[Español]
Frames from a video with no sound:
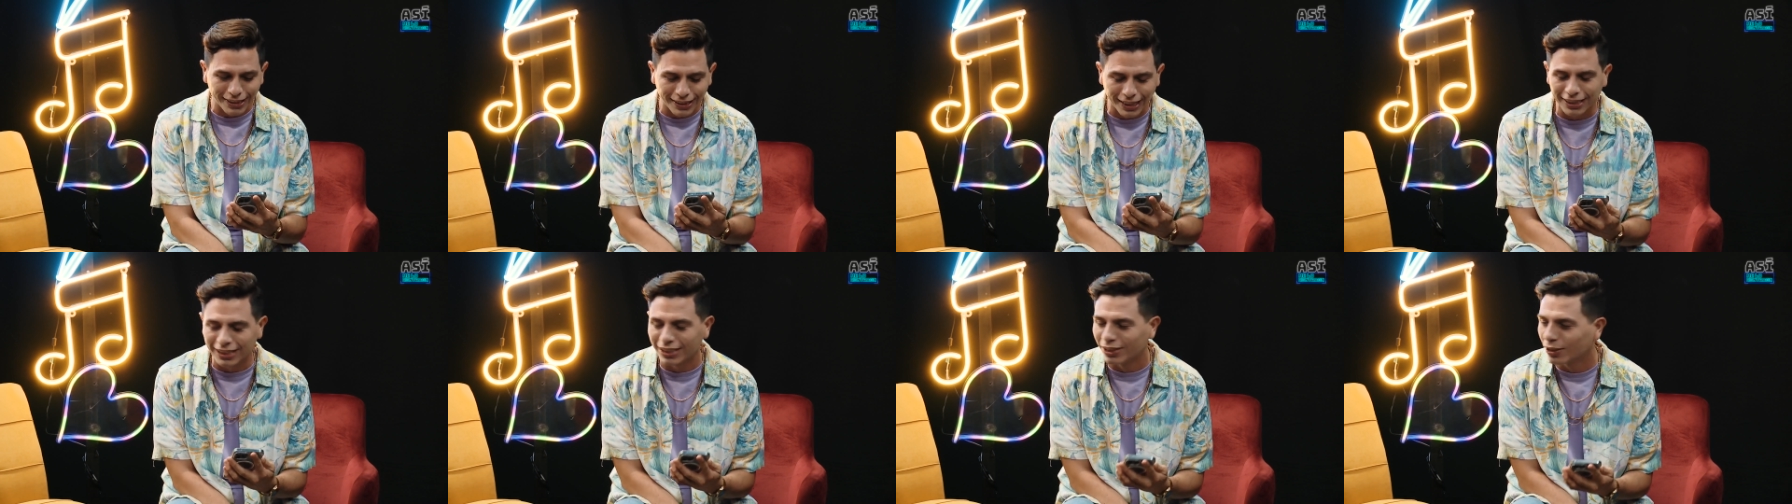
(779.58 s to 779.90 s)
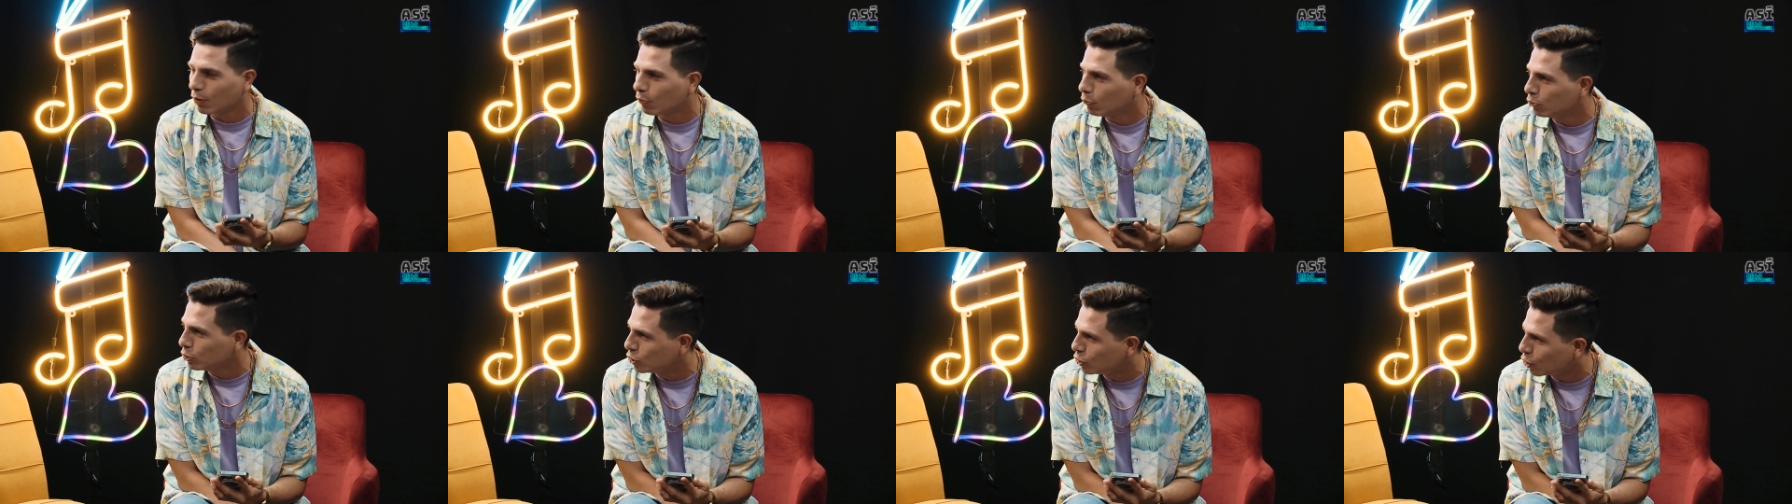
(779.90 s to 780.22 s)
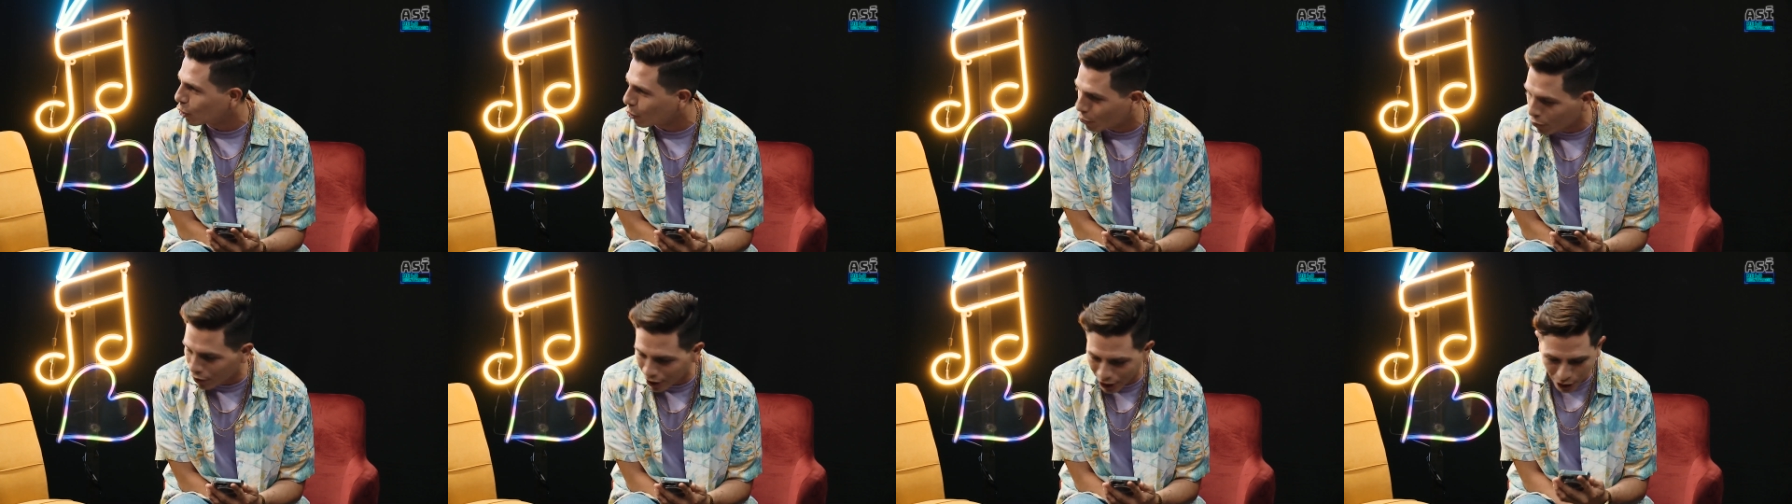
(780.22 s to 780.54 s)
haciendo mucho
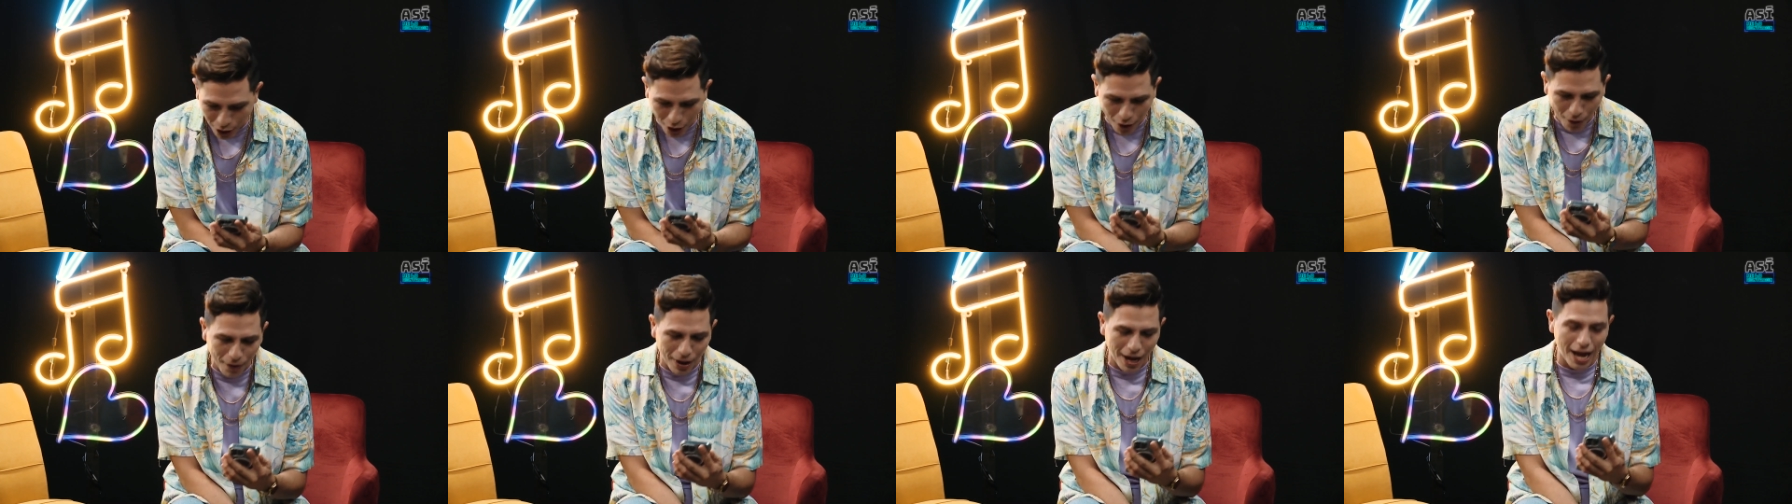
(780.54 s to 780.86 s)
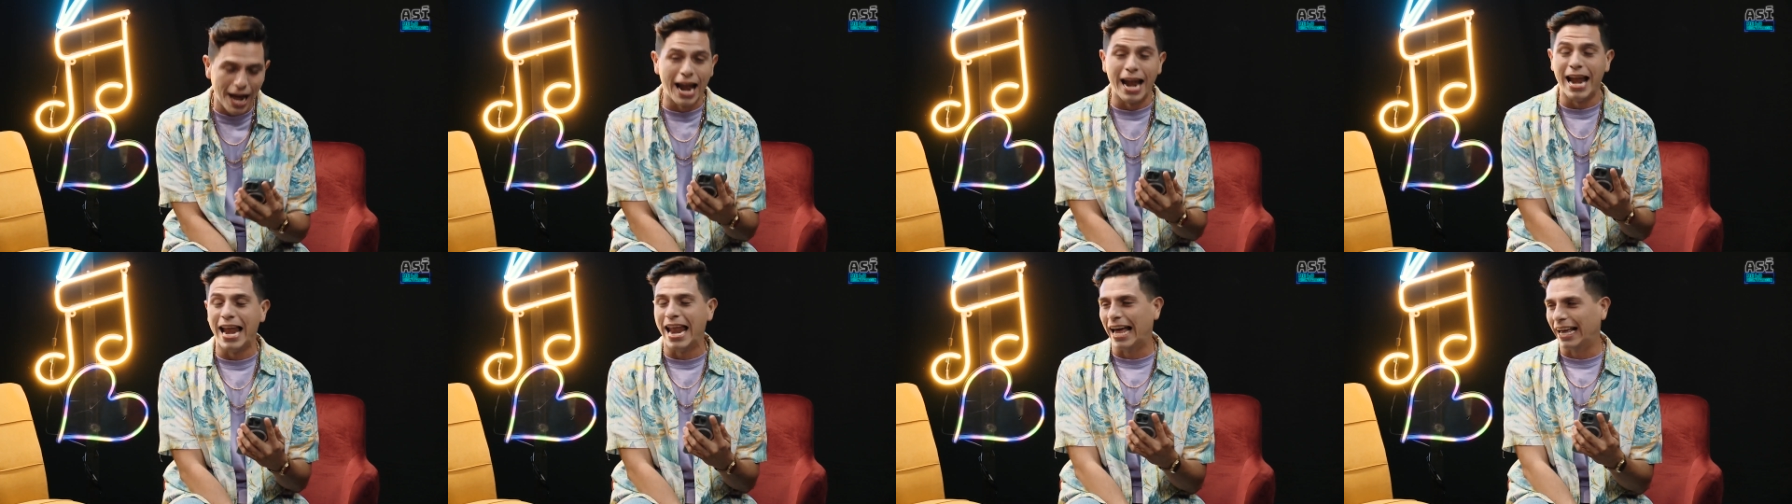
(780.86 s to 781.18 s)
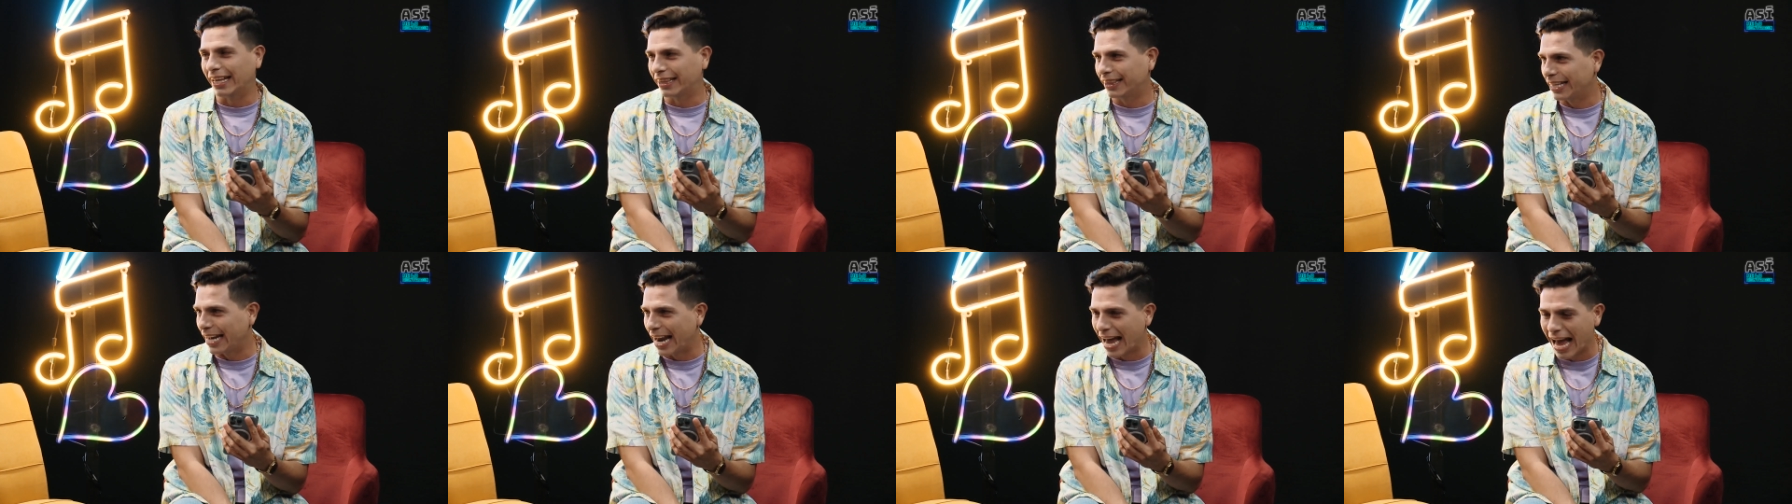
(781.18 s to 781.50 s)
ruido. La
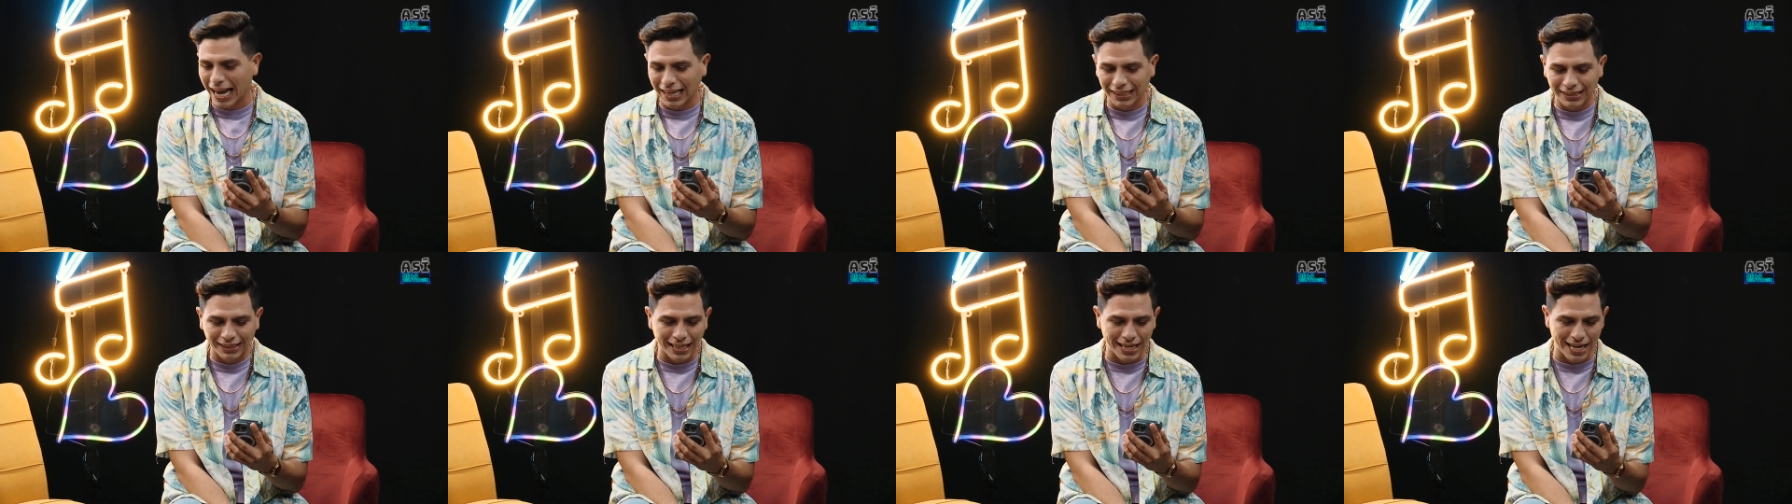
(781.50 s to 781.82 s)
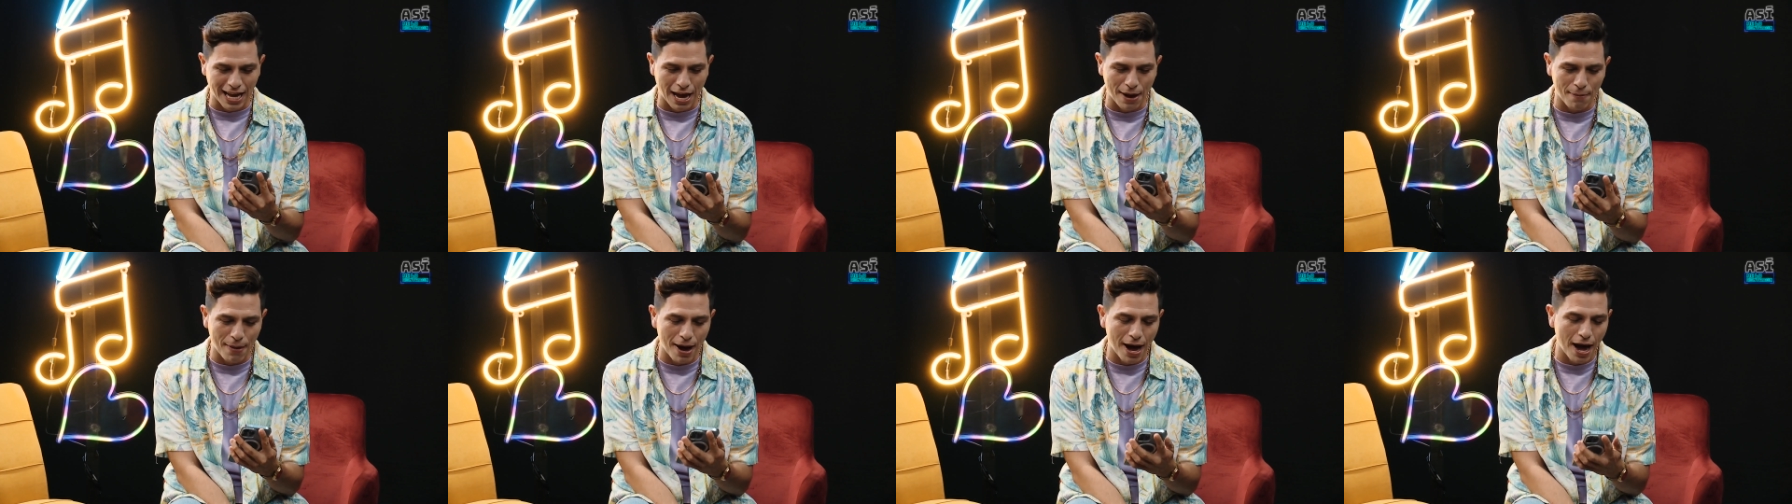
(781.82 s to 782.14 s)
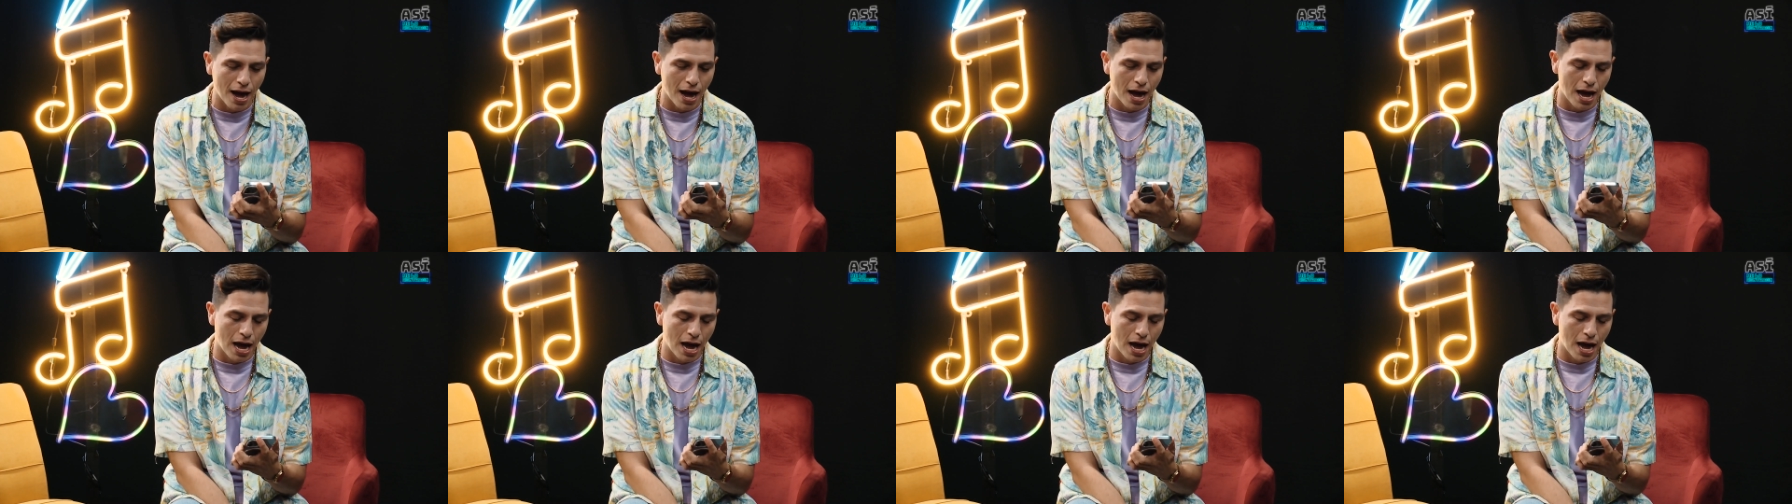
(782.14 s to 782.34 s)
traes, se llama